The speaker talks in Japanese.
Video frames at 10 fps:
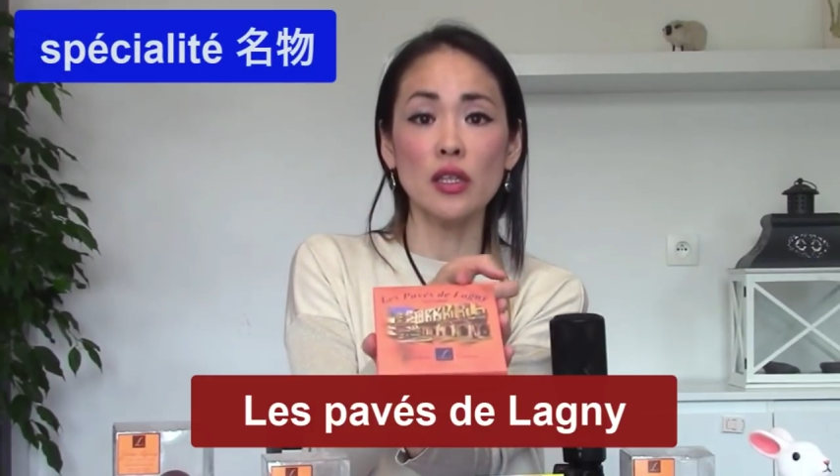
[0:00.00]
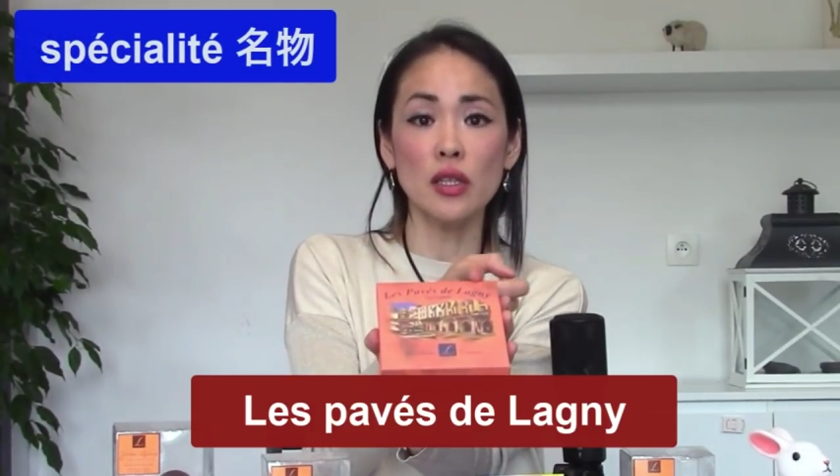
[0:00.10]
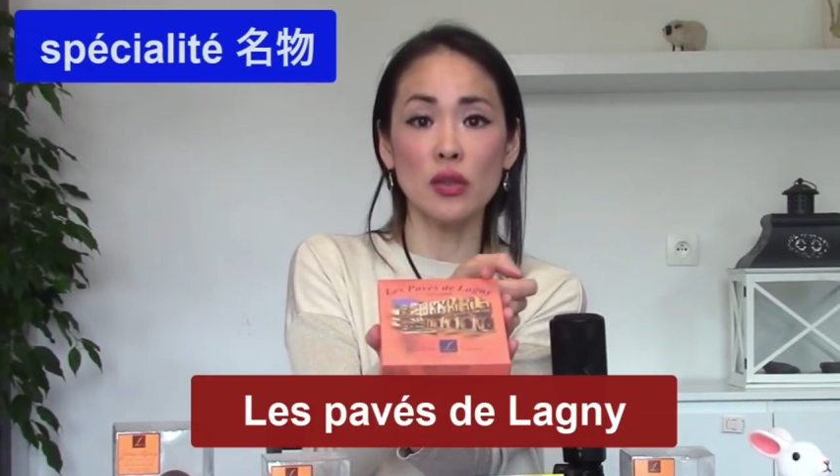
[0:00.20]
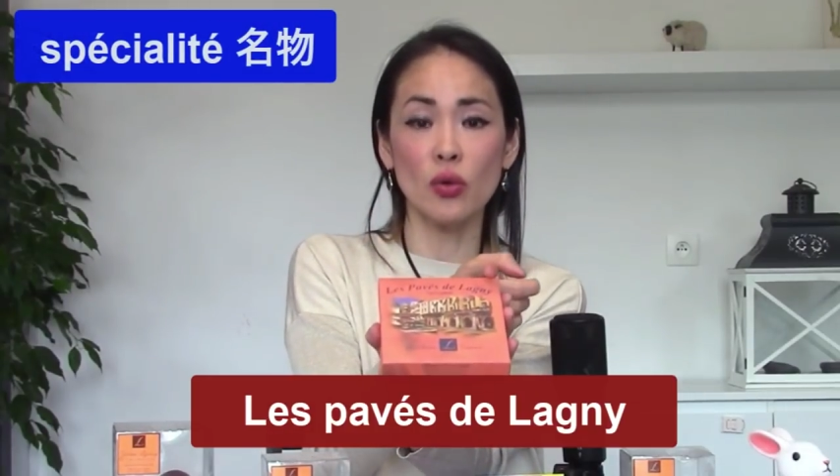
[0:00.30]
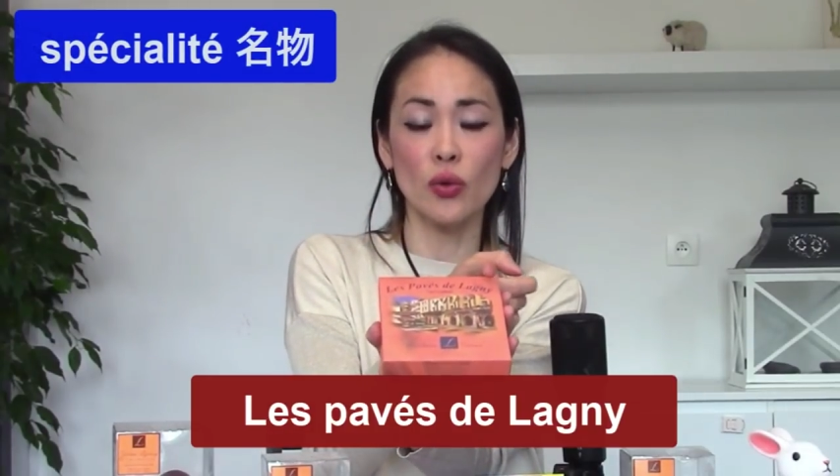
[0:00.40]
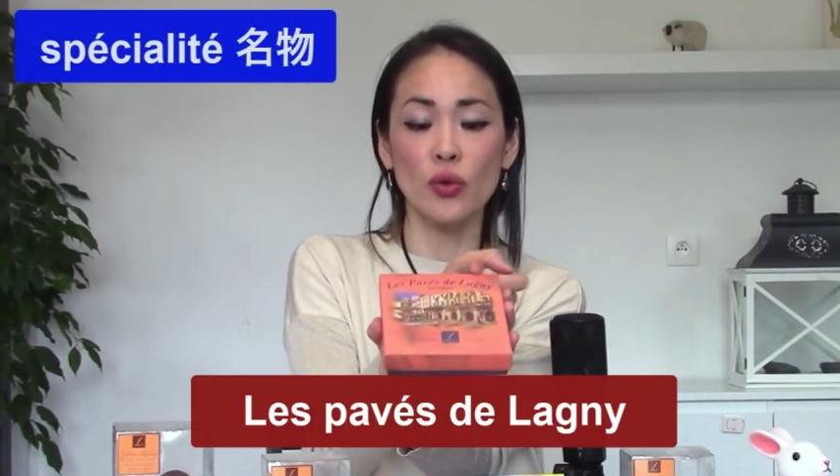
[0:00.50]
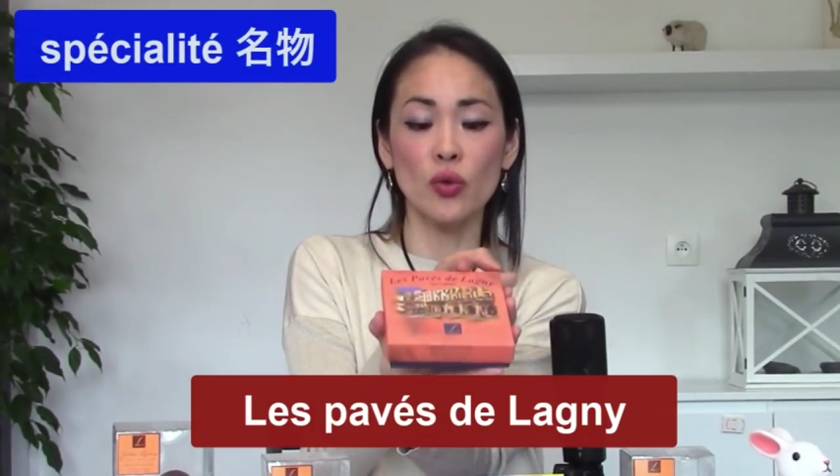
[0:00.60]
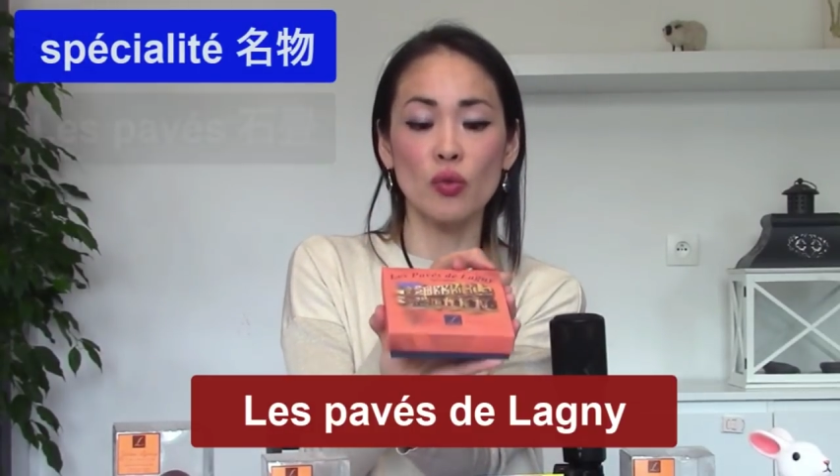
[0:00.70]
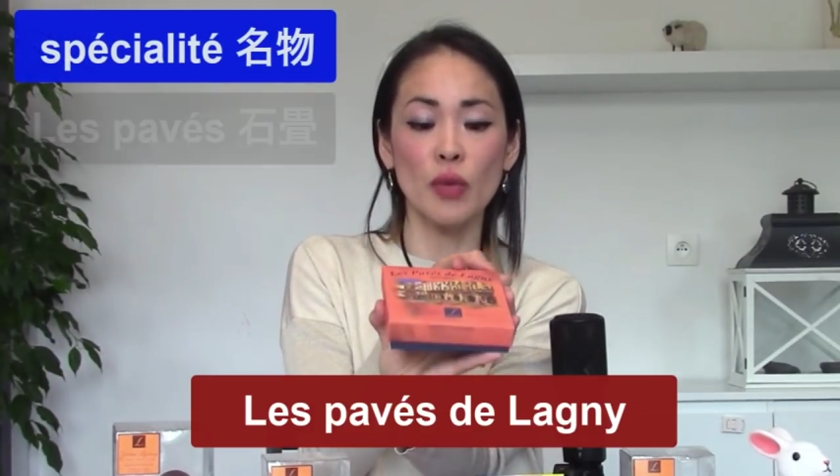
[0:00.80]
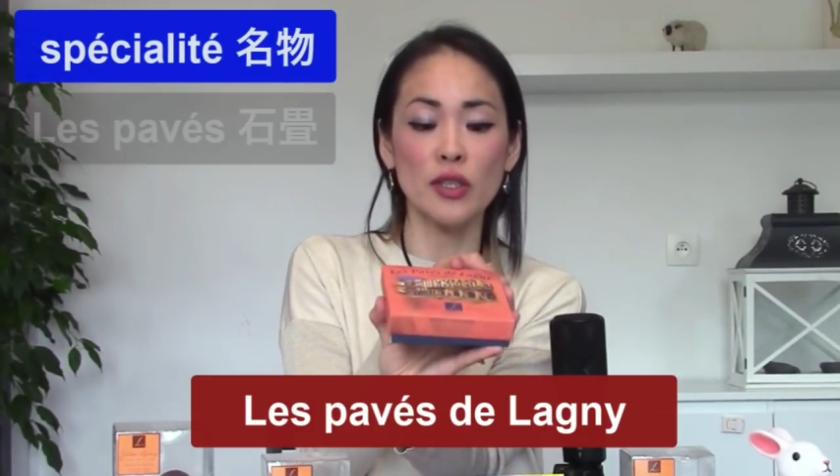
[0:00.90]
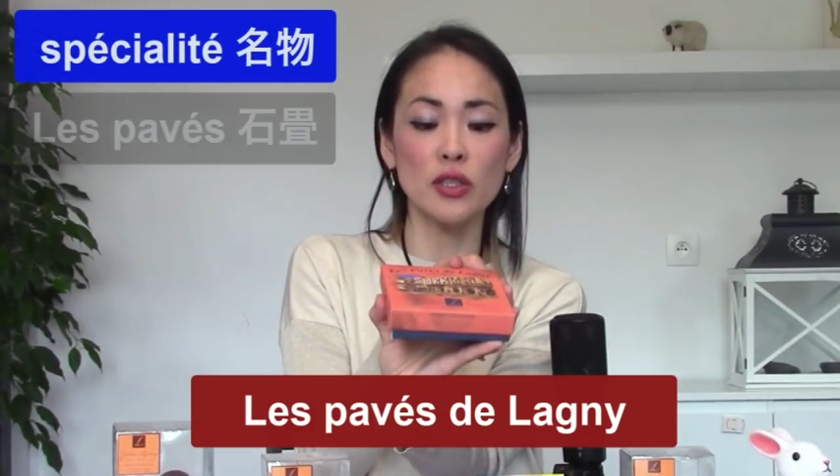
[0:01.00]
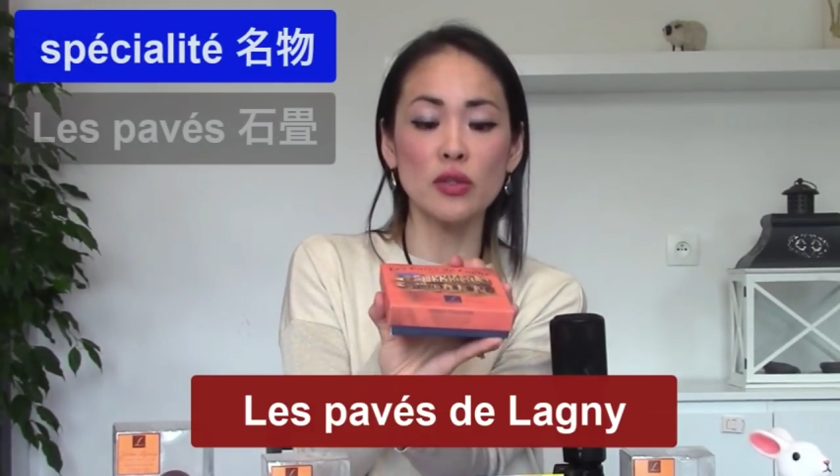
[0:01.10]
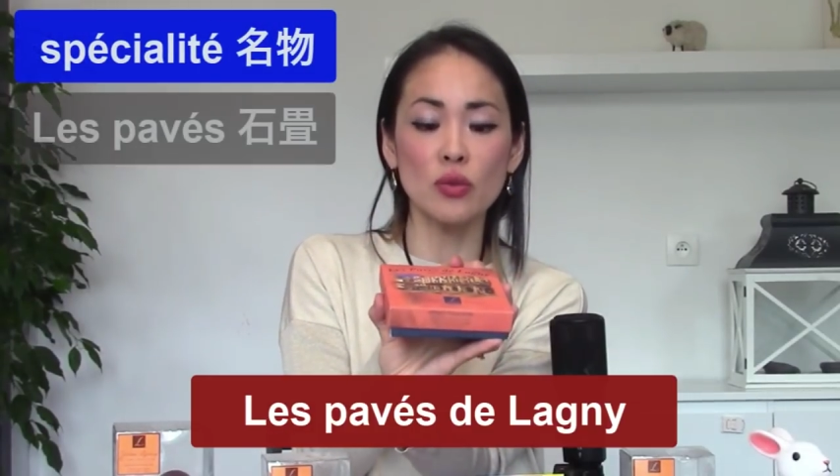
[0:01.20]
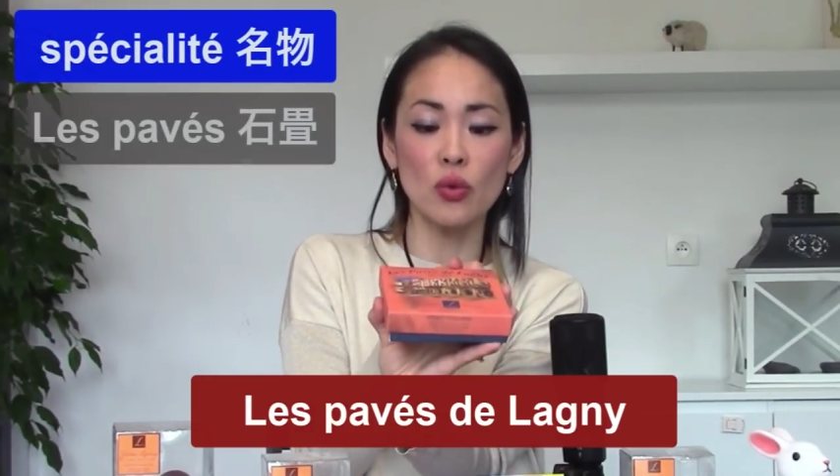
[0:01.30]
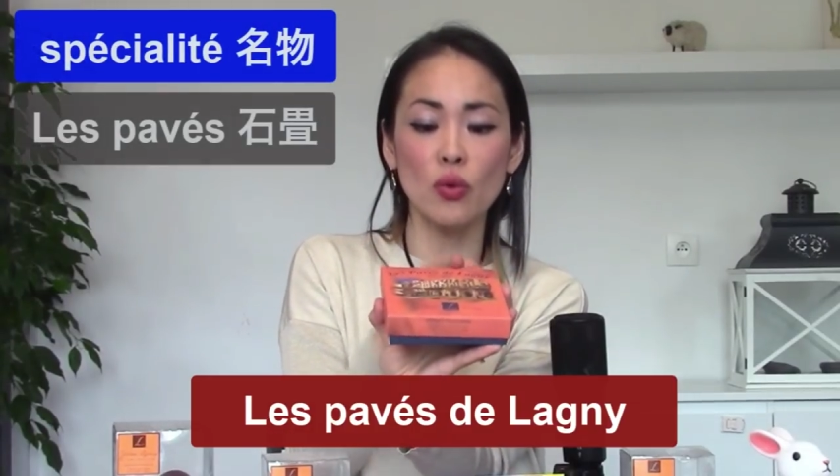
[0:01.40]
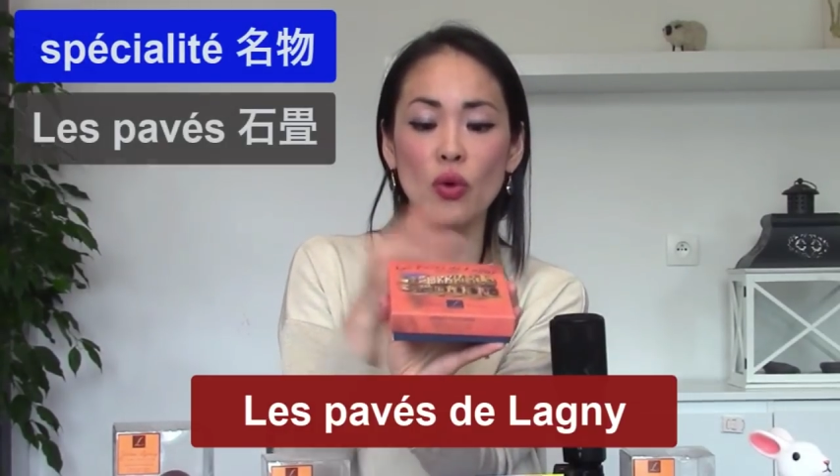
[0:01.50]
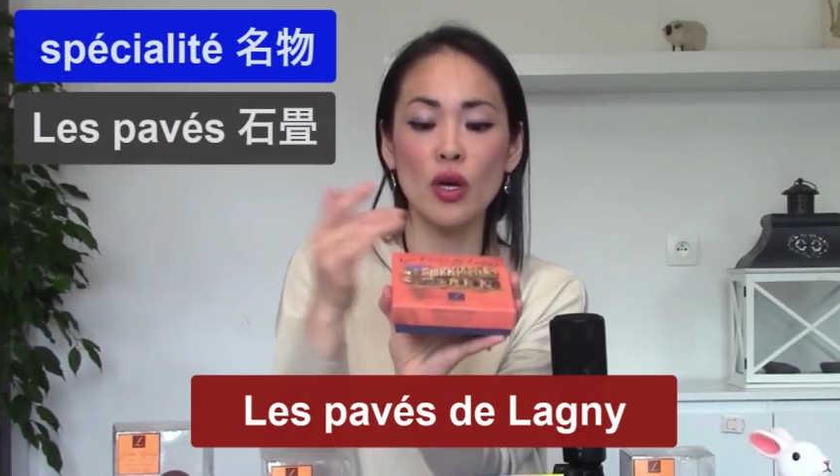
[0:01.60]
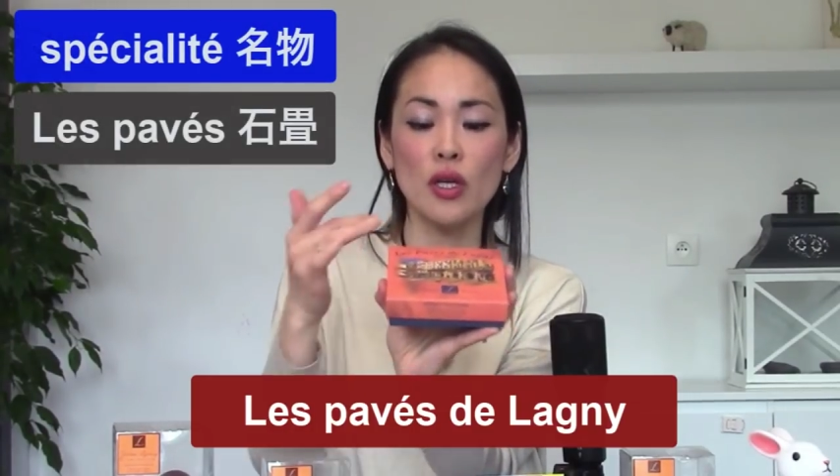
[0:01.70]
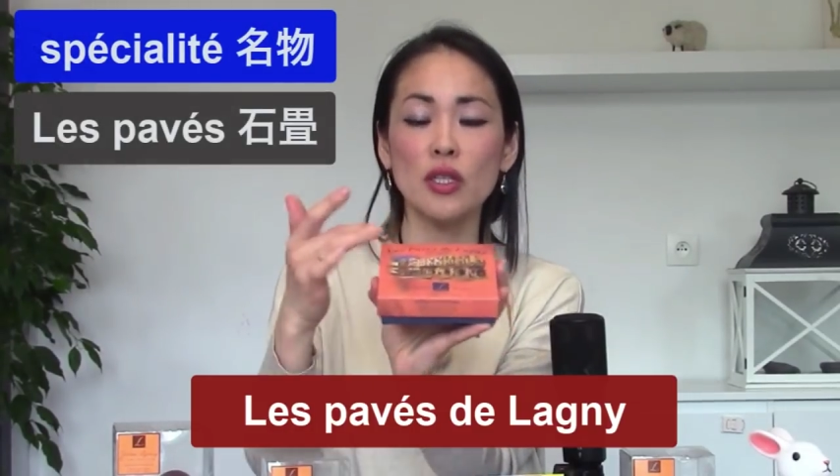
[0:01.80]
ニーという町の